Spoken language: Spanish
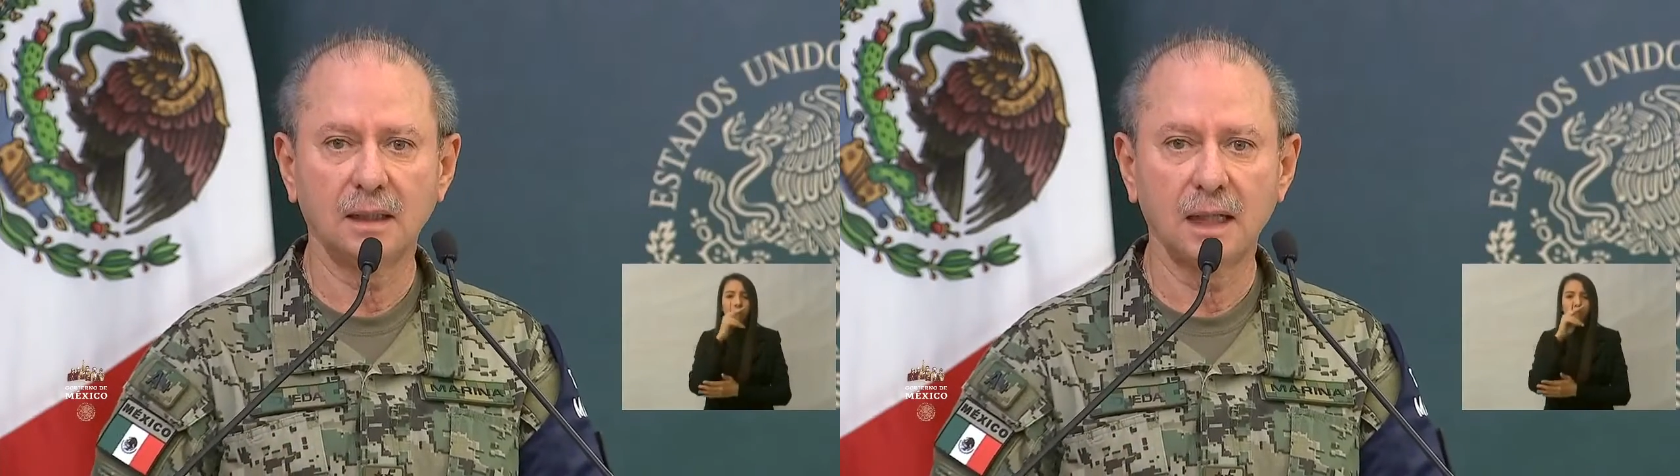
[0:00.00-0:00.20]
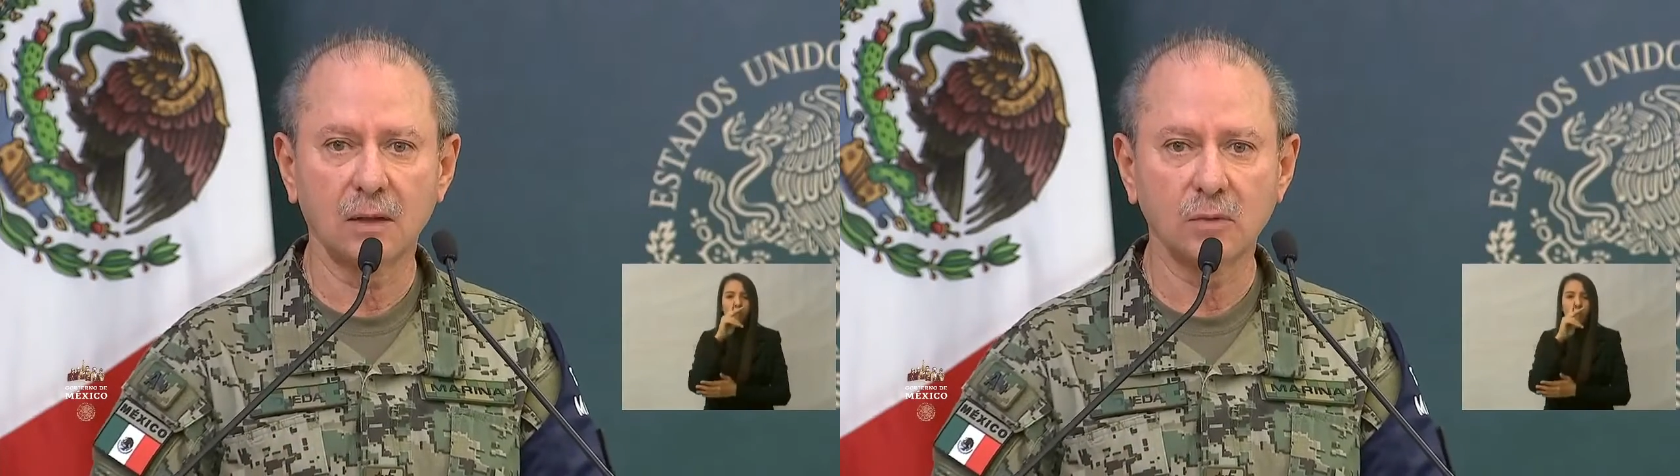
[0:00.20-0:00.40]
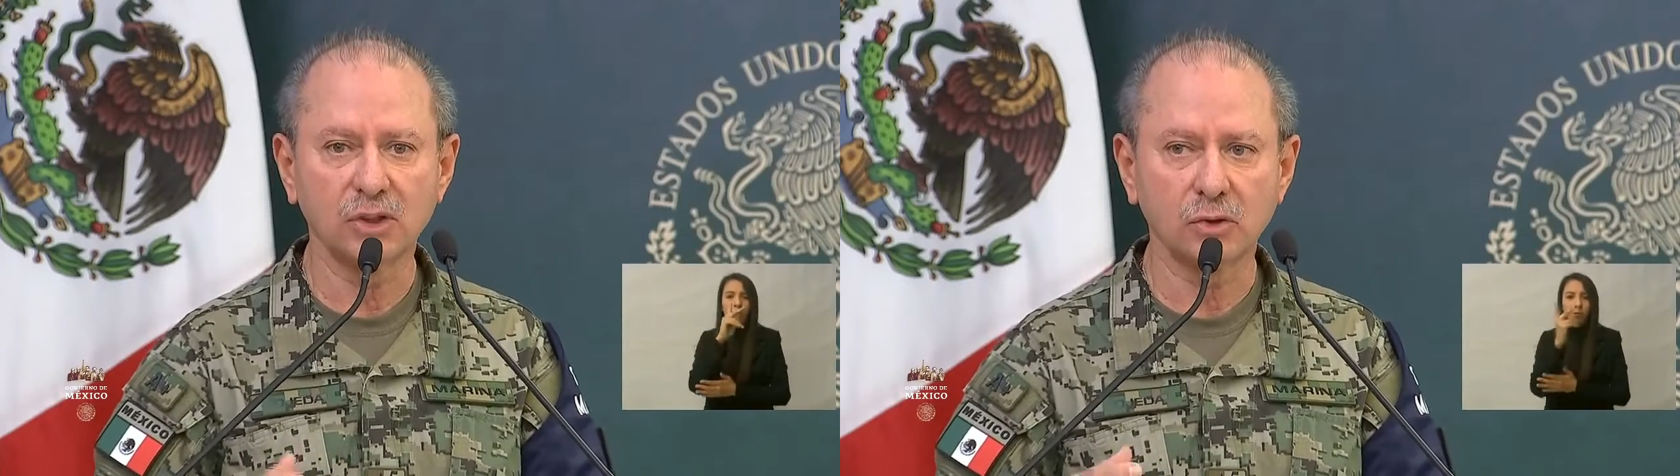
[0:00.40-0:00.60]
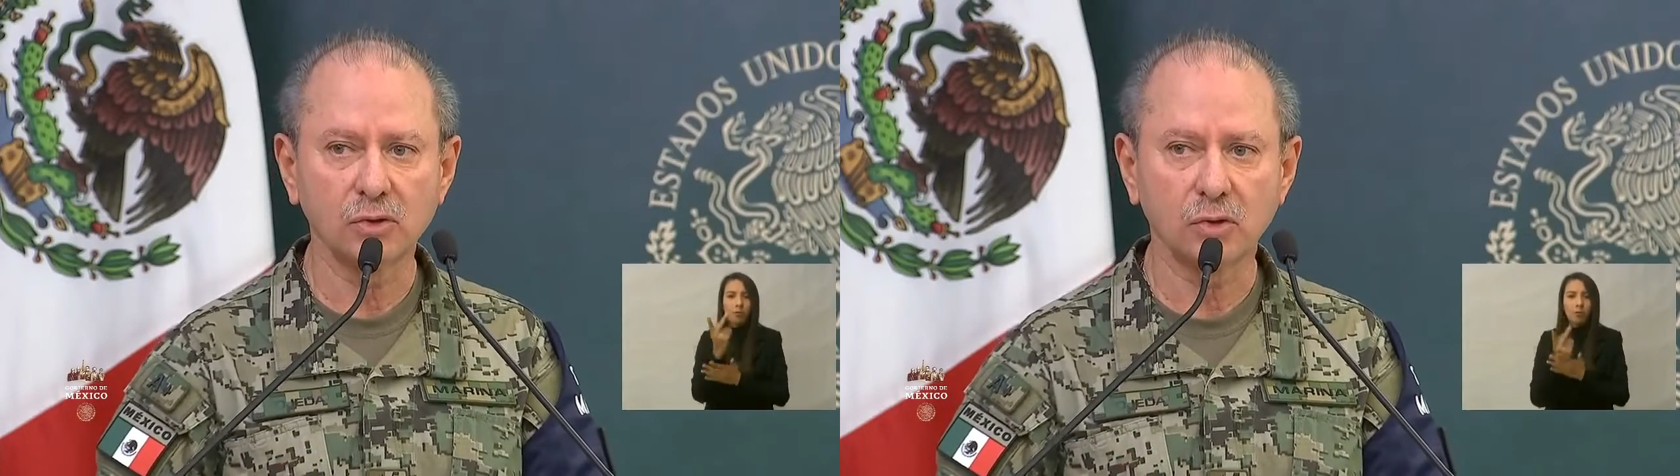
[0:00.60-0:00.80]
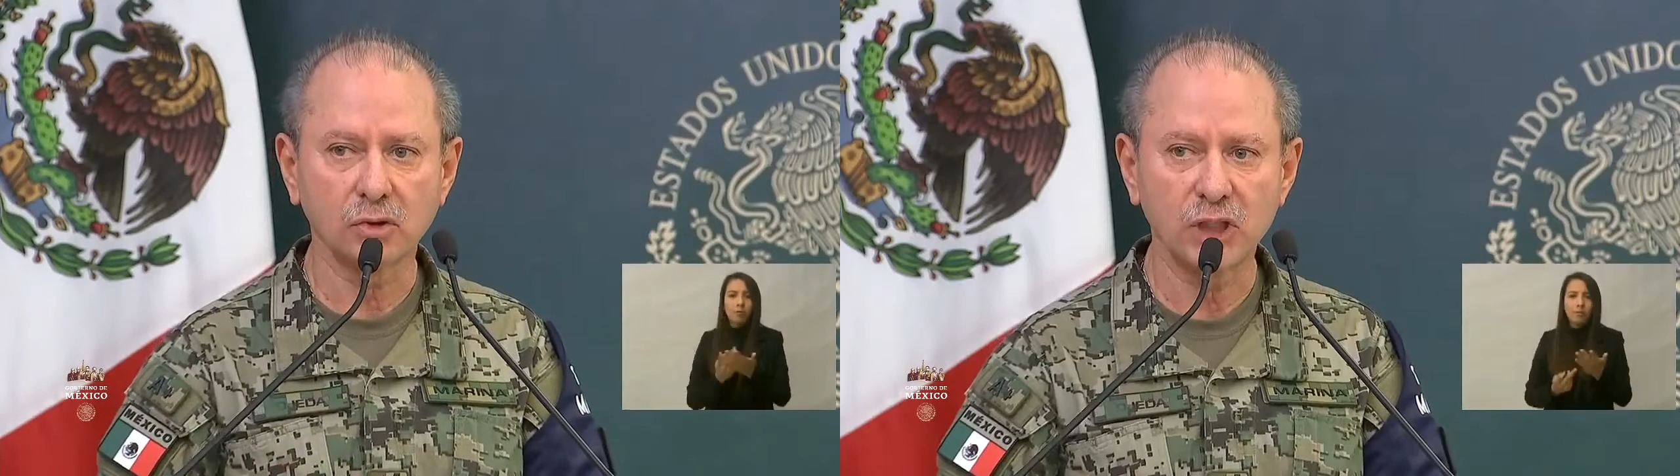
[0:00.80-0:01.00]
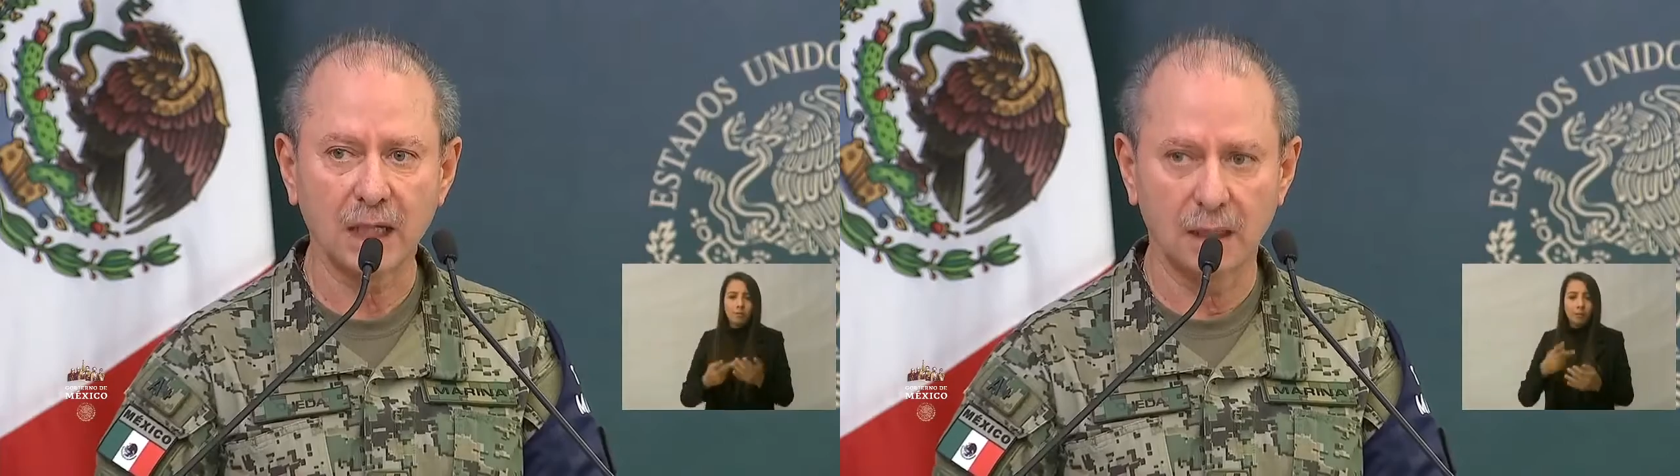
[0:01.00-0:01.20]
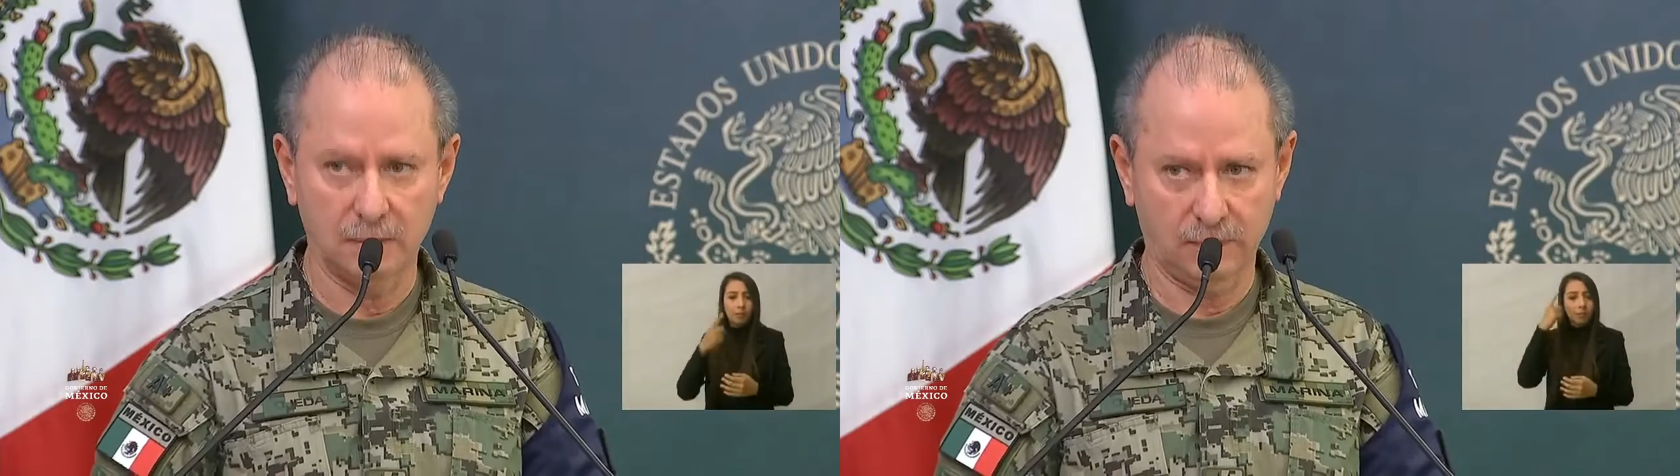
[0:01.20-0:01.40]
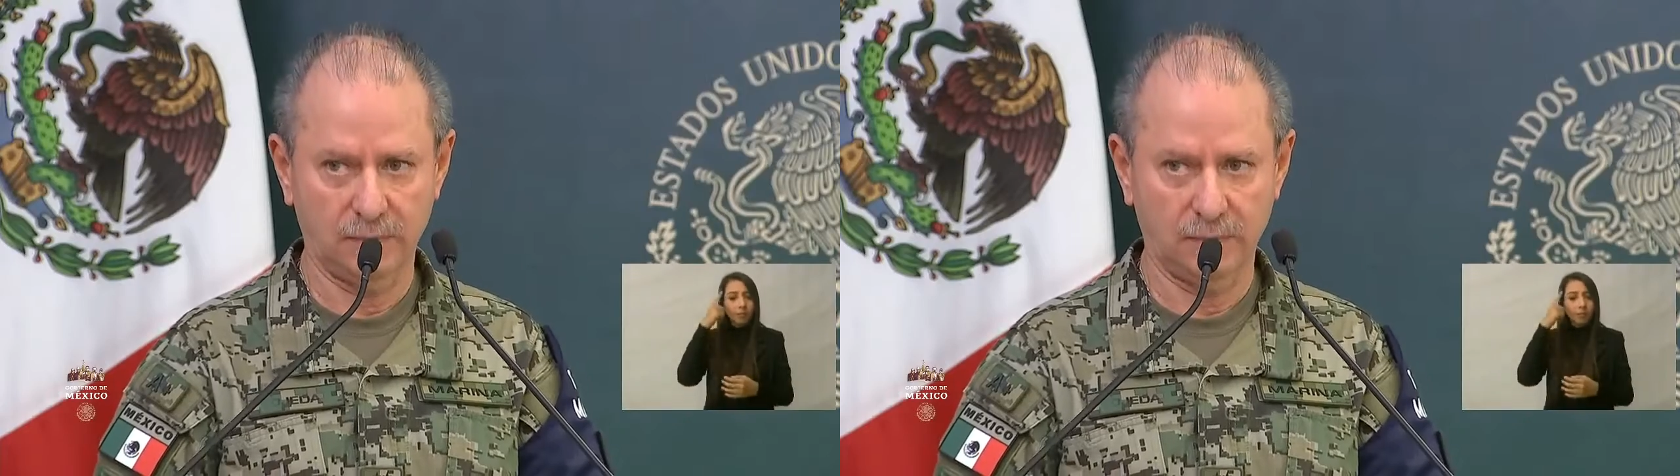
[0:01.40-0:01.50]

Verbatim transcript: la cuestión social.